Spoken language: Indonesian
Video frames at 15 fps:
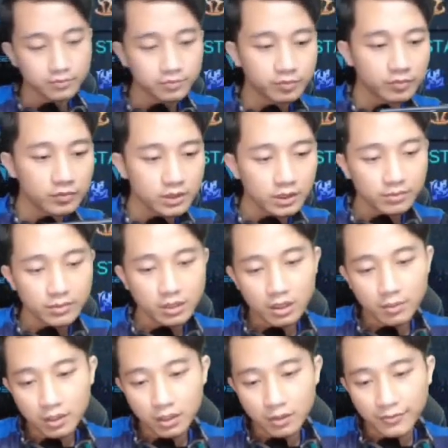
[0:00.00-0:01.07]
Malah pada
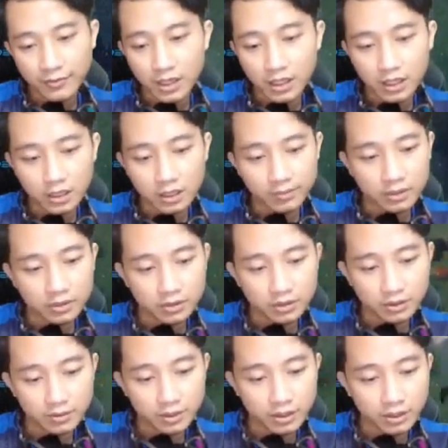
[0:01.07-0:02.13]
farming sedih banget.